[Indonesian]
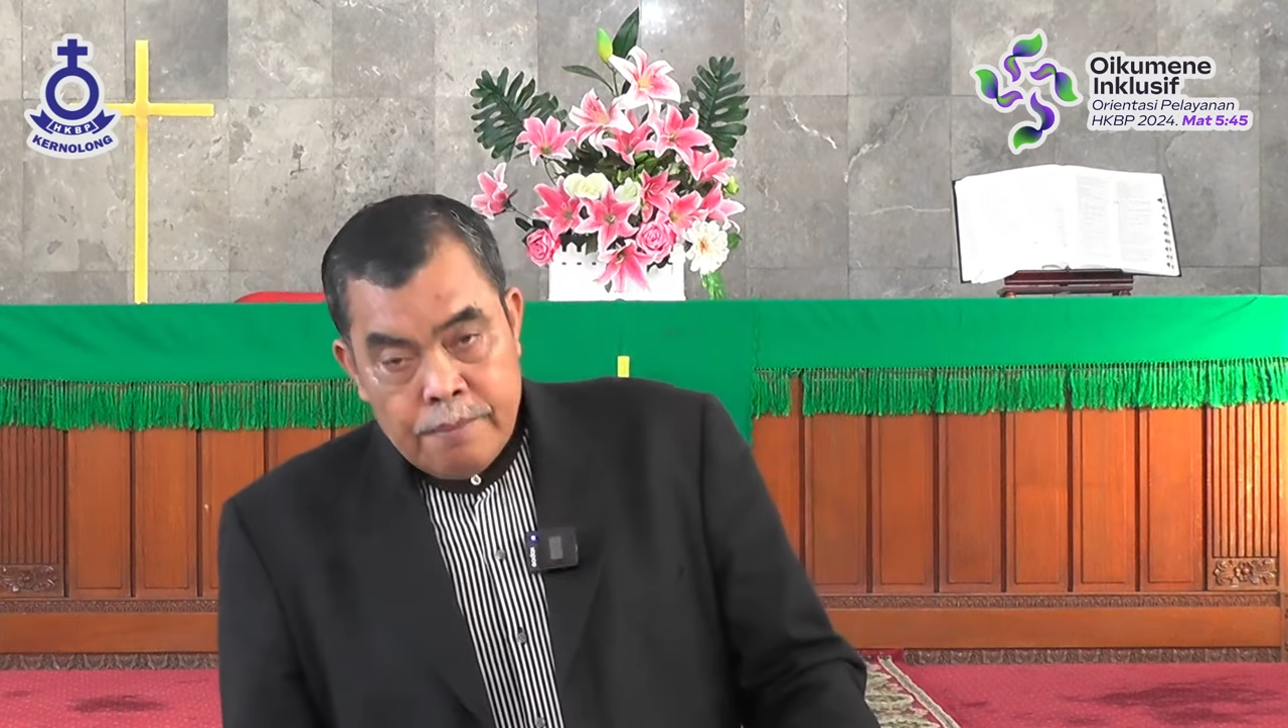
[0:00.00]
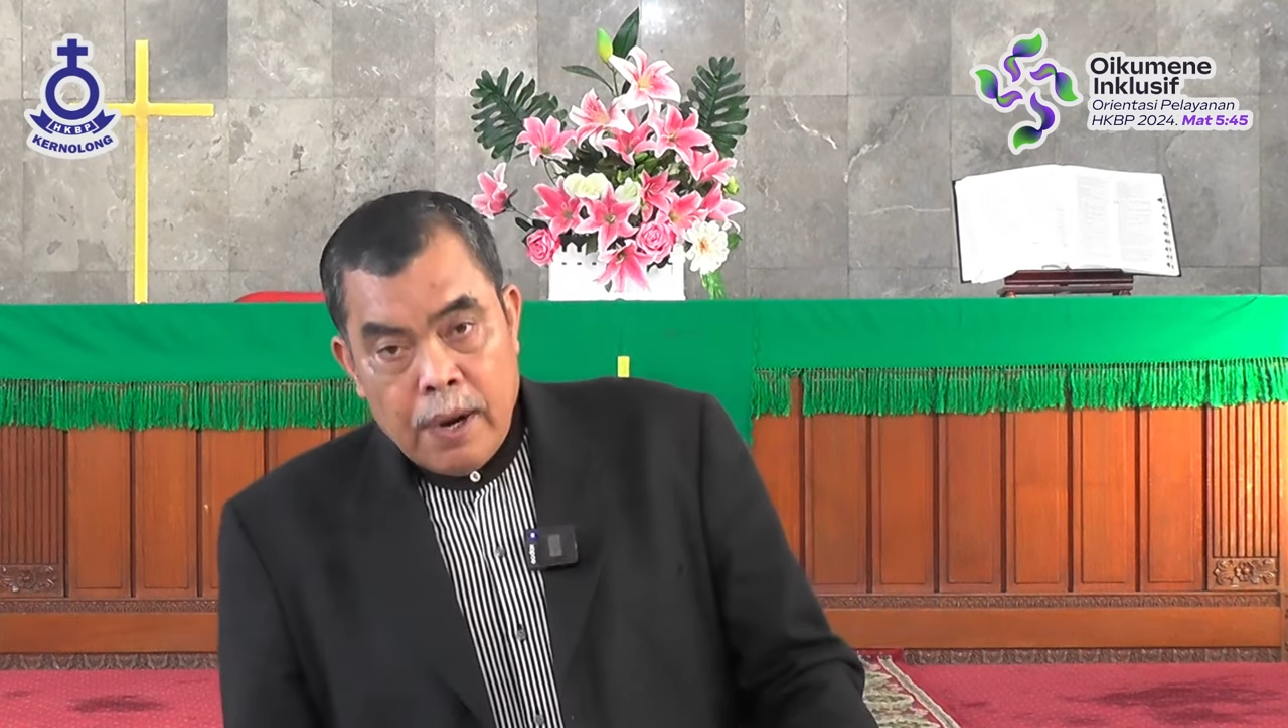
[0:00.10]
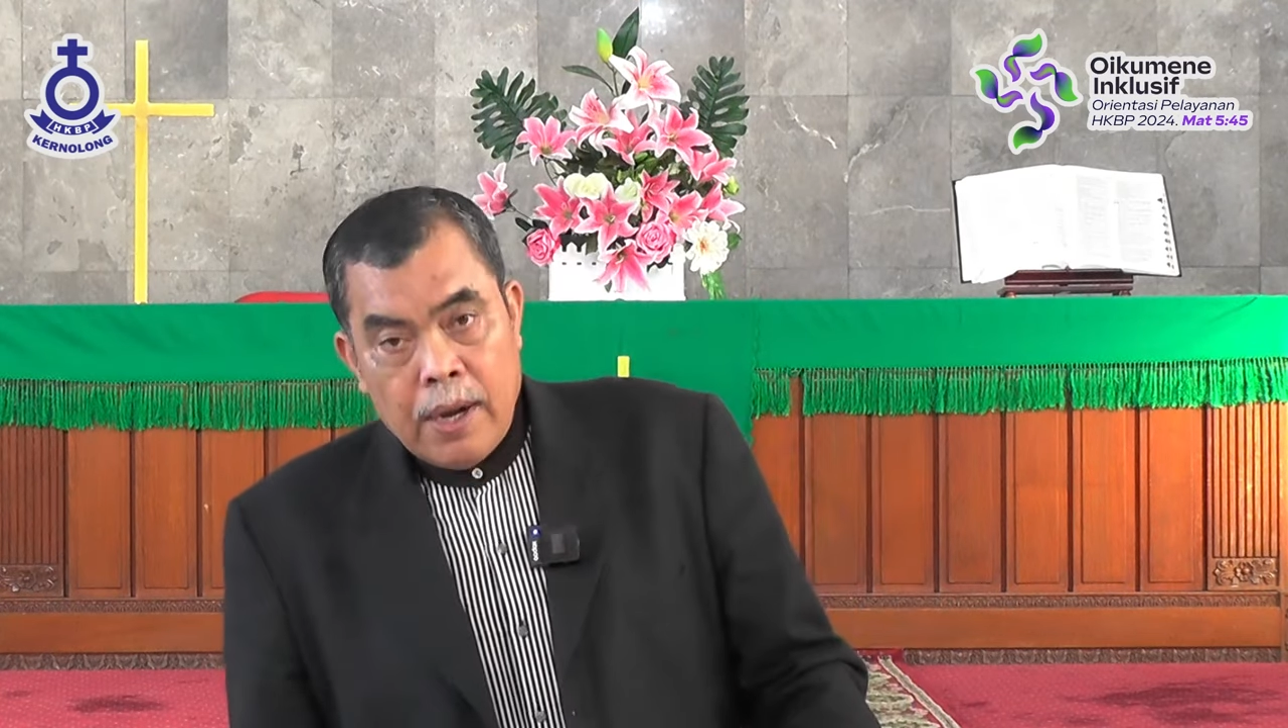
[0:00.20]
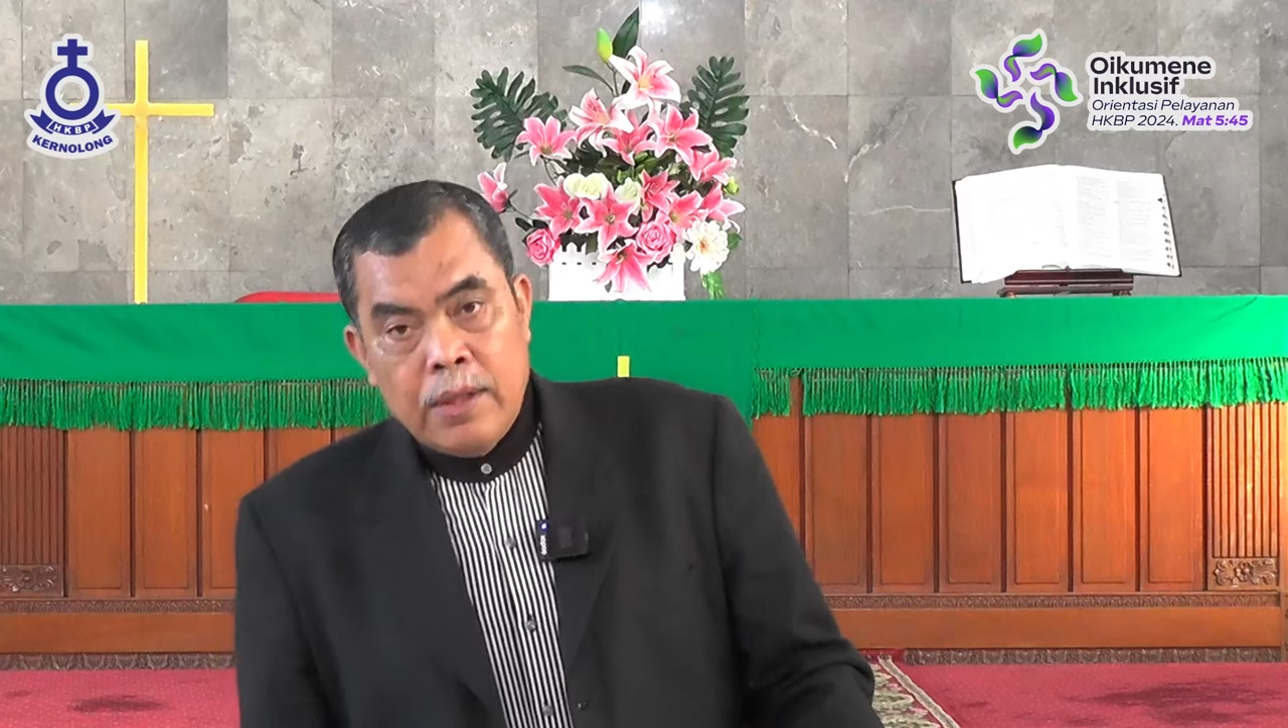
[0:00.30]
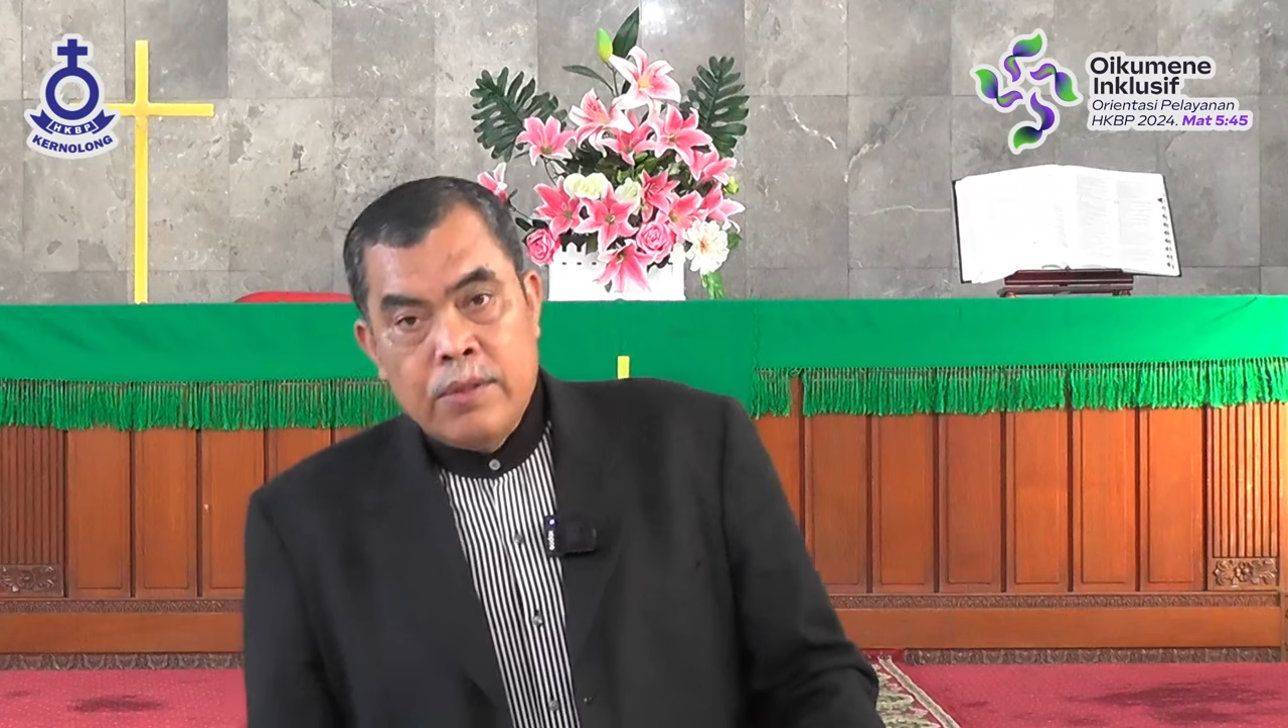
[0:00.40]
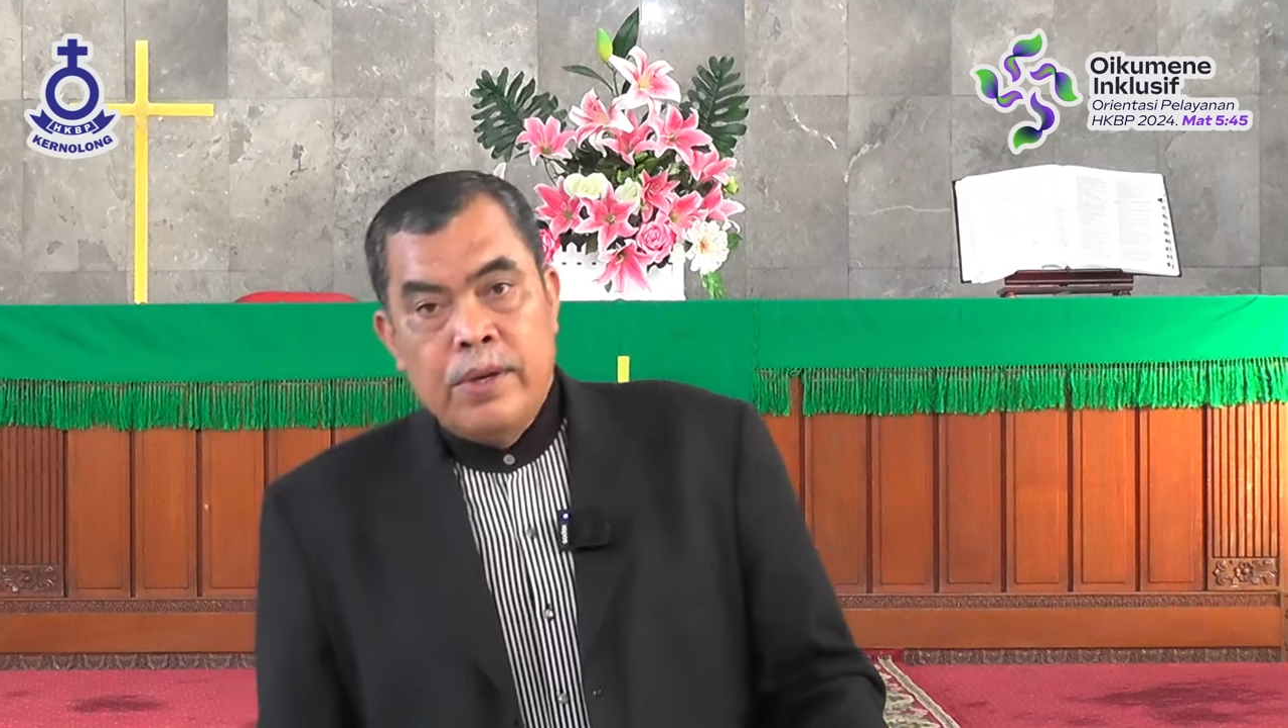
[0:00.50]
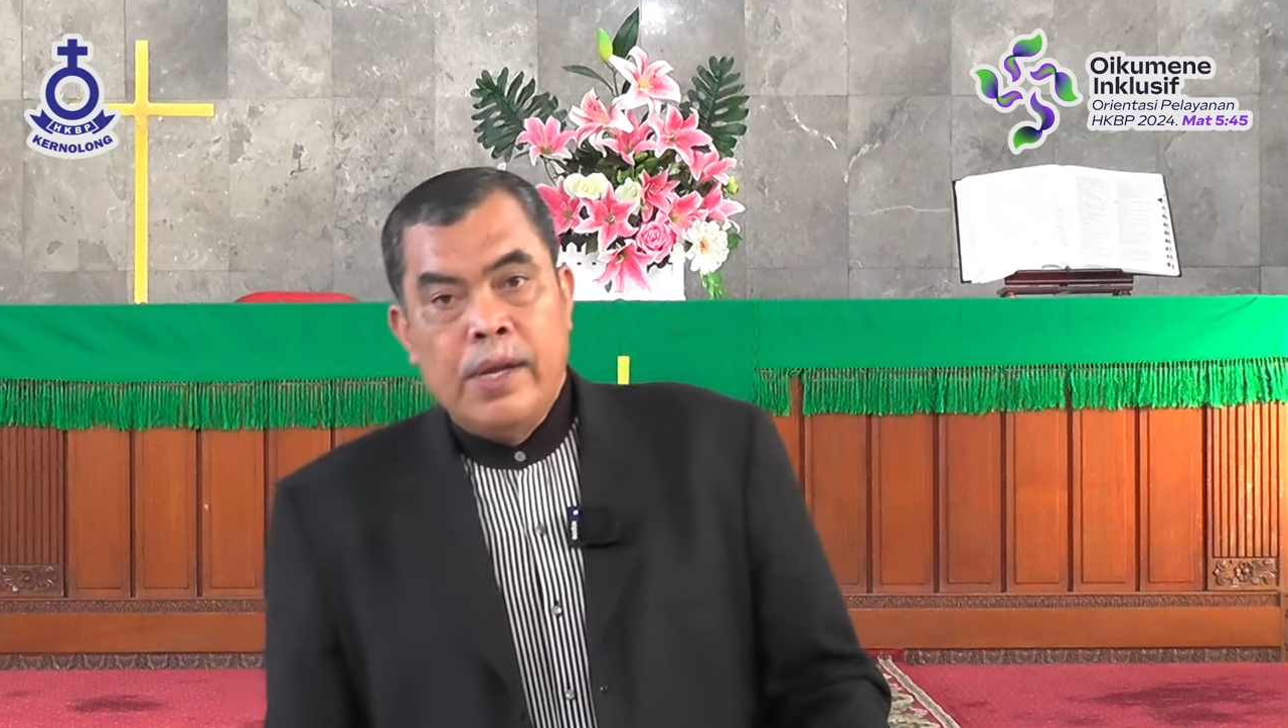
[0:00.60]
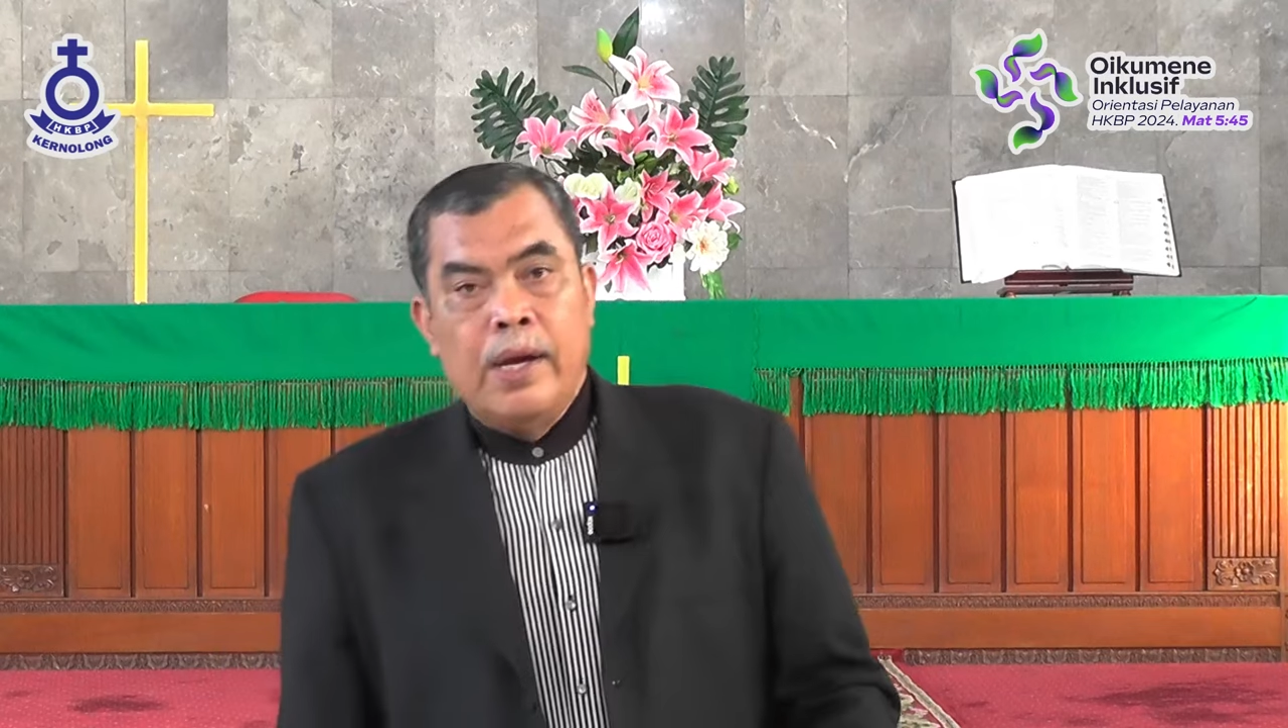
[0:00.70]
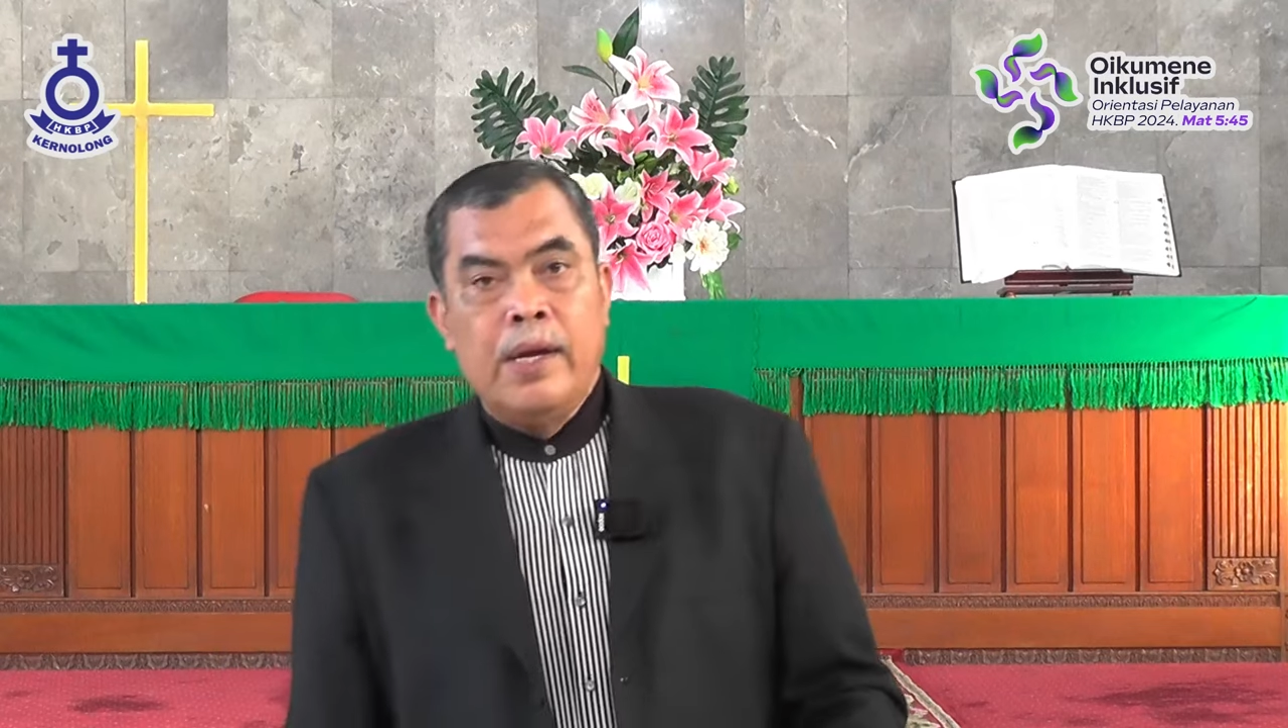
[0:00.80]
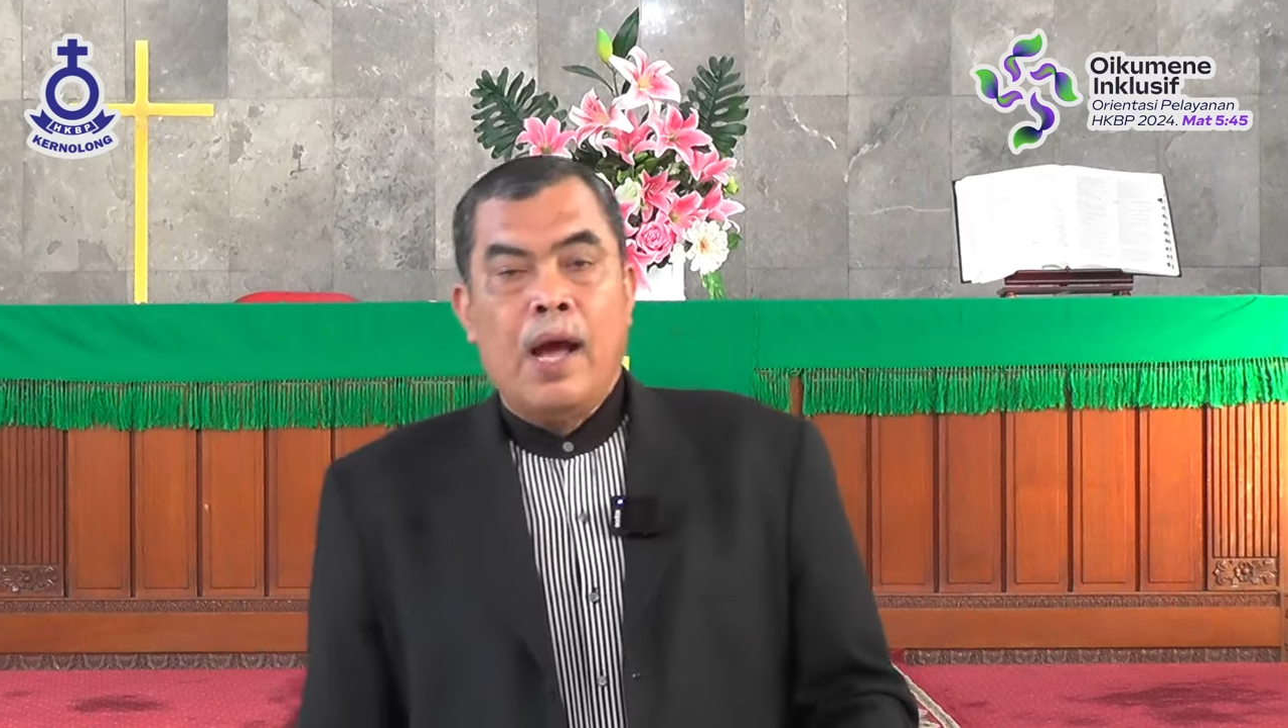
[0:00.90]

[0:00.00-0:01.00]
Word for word: Begitu dia